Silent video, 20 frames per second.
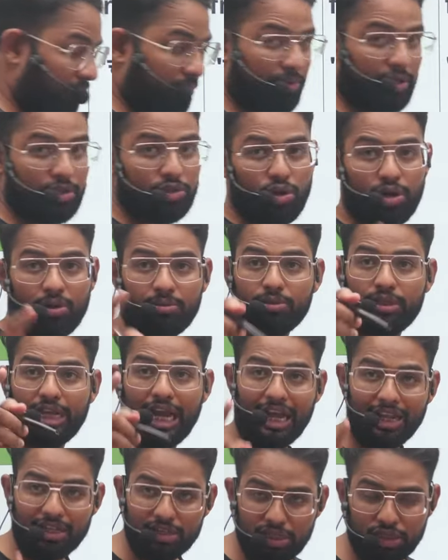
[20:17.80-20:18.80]
मिजोरम
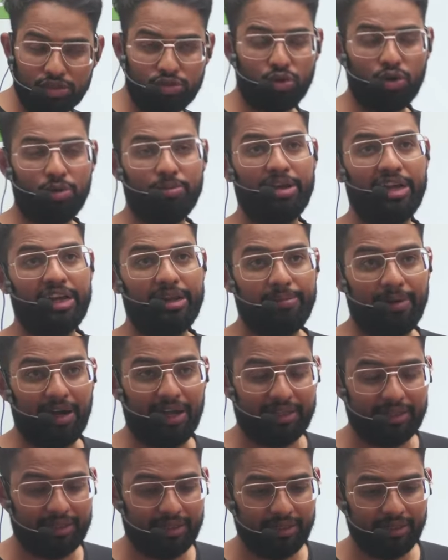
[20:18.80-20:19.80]
ध्यान से सुनो मेरी
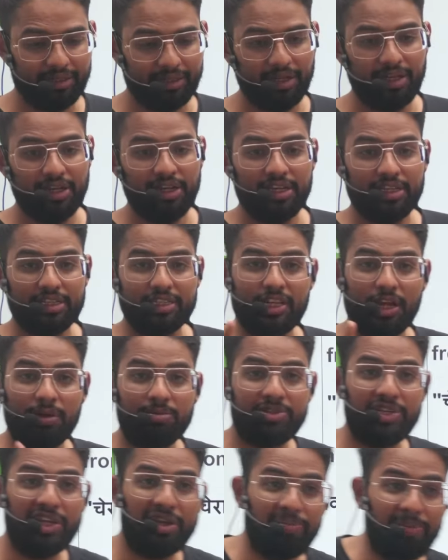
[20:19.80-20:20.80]
बात सबसे